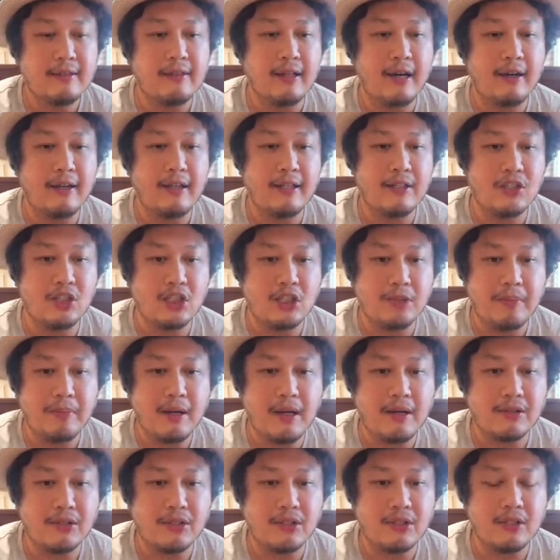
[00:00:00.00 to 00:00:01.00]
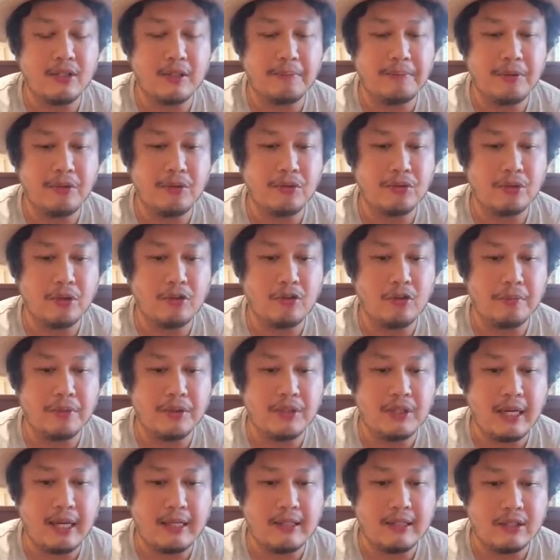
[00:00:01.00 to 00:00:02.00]
然后很奇妙的是呢，譬如说我们
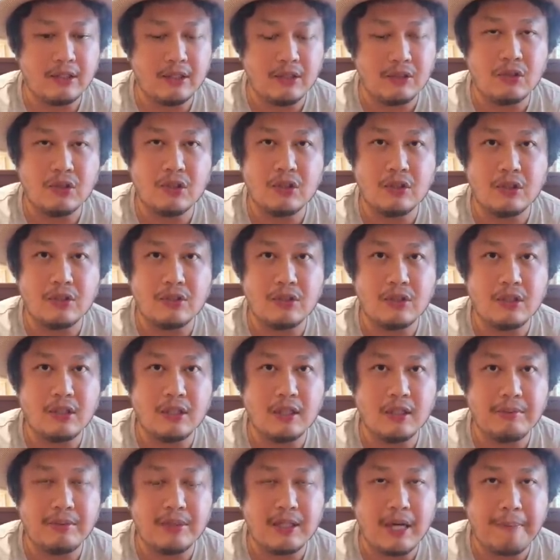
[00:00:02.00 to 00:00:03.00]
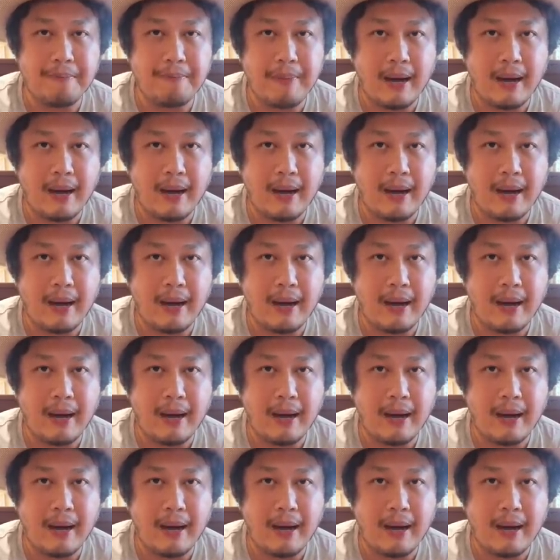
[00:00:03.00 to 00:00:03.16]
现在的城市呢是一个比较